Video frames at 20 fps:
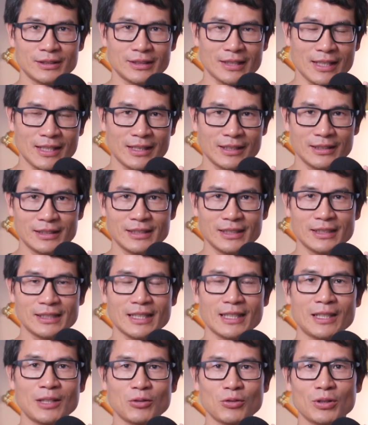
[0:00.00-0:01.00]
在接
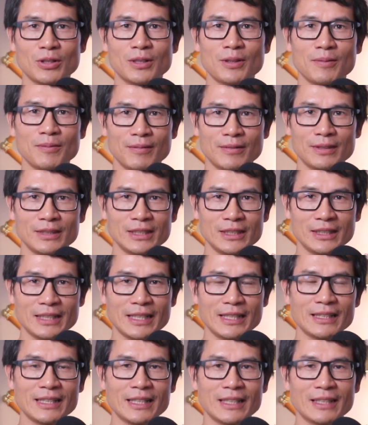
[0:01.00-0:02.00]
下来会一
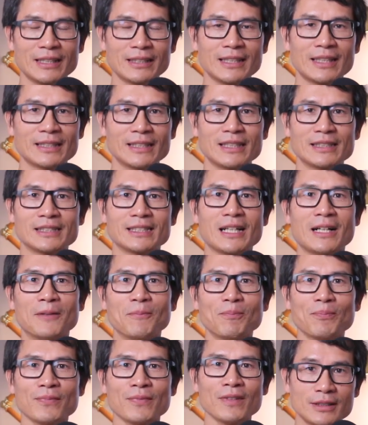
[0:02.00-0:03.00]
点点跟大家讲，
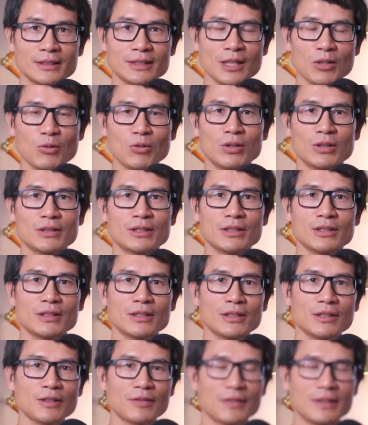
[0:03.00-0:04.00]
在我
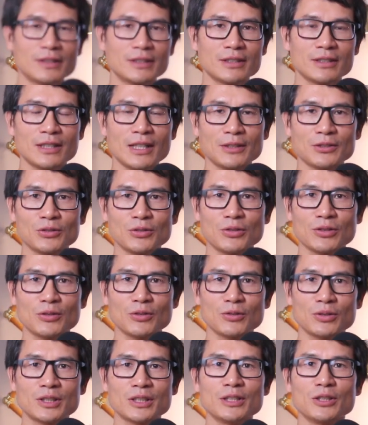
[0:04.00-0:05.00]
的粉丝当中，
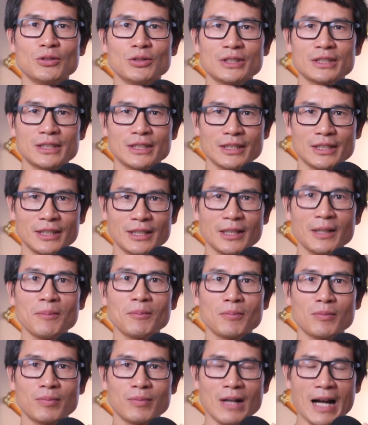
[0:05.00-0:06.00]
估计有一些。
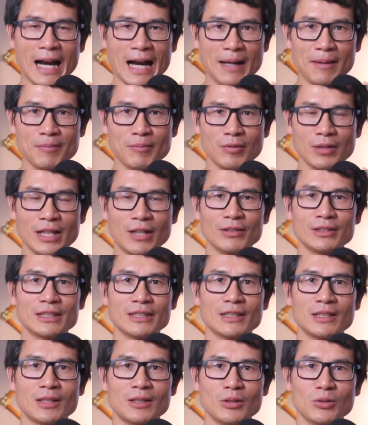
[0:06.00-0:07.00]
还不了
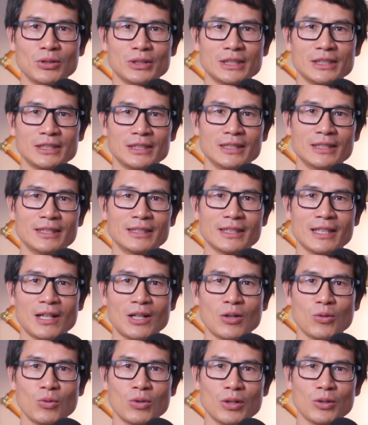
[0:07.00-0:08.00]
解洛奇的，
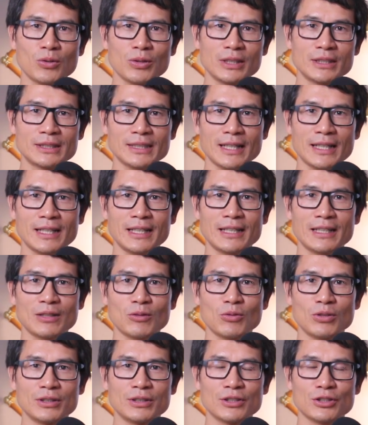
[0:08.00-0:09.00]
那我会在
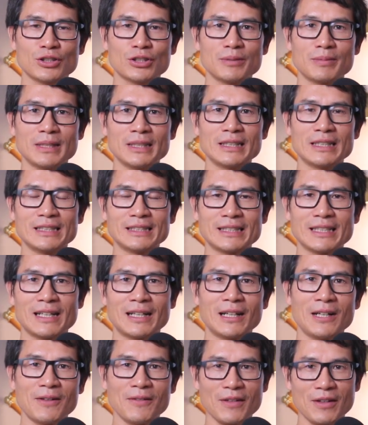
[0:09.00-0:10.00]
我的视频底
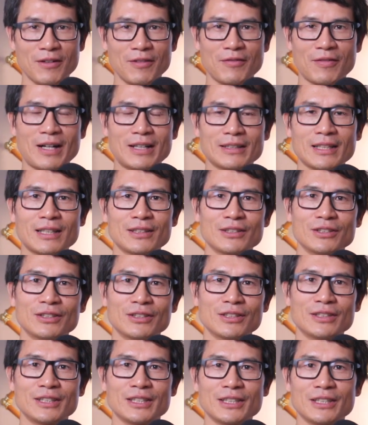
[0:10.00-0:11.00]
下发他
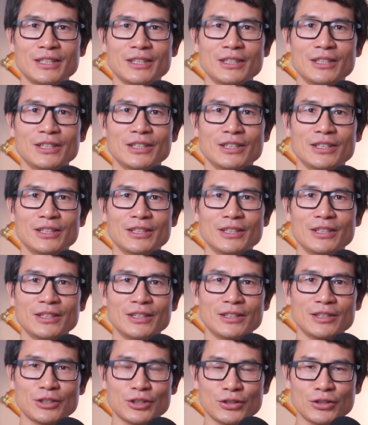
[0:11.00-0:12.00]
的那个
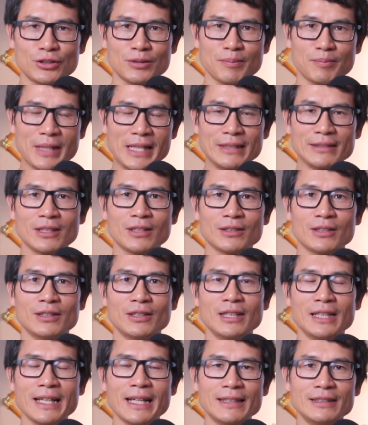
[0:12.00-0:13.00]
视频道的
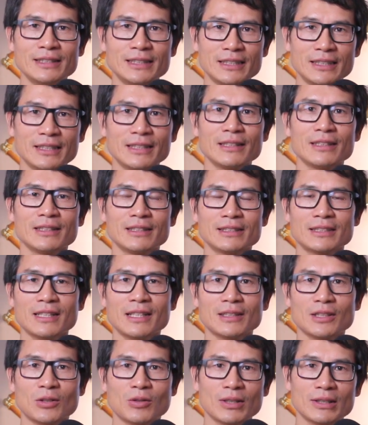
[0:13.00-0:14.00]
链接，这
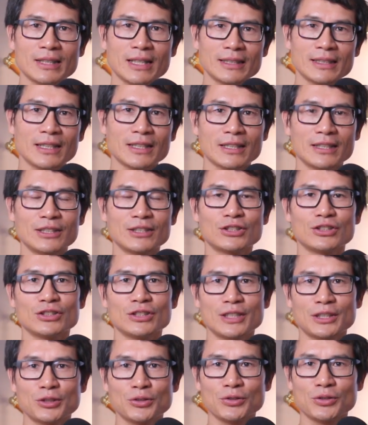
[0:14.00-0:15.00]
样的话大家可以直
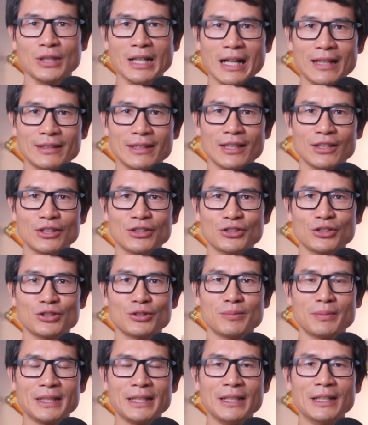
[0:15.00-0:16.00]
接去看他的
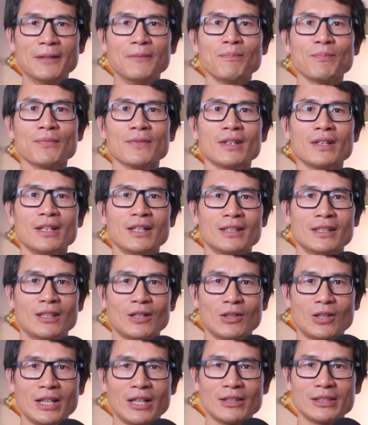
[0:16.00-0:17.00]
视频，然
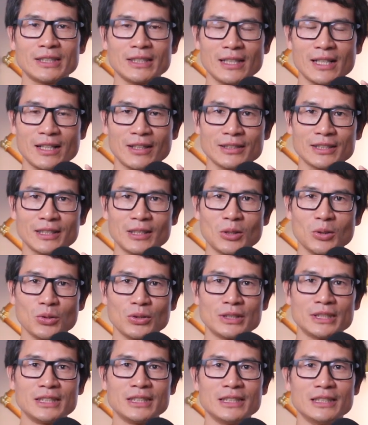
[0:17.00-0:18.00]
后了解了解
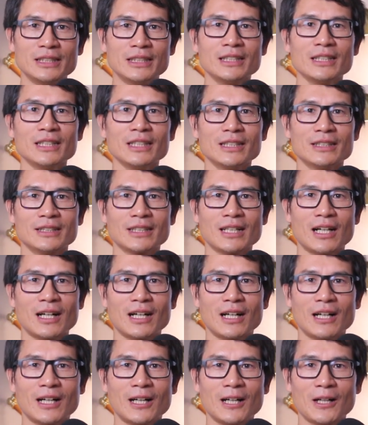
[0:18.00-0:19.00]
洛奇。
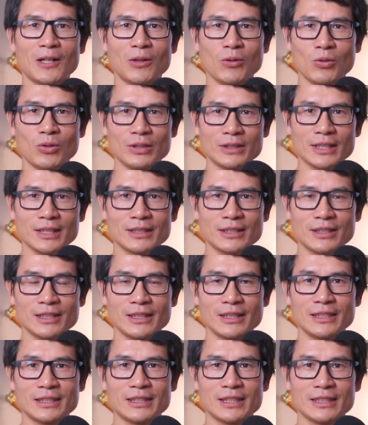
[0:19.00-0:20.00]
那我在这
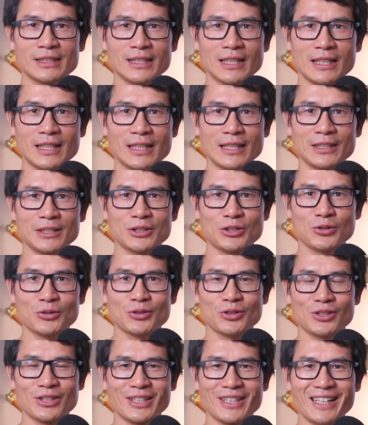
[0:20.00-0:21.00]
里接下来就
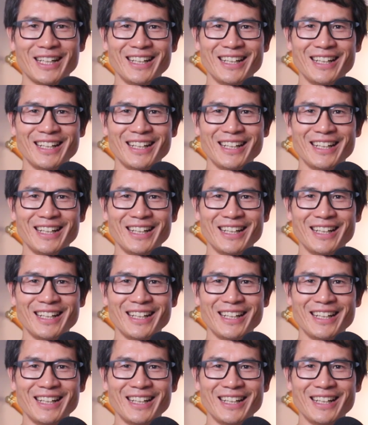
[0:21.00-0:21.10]
是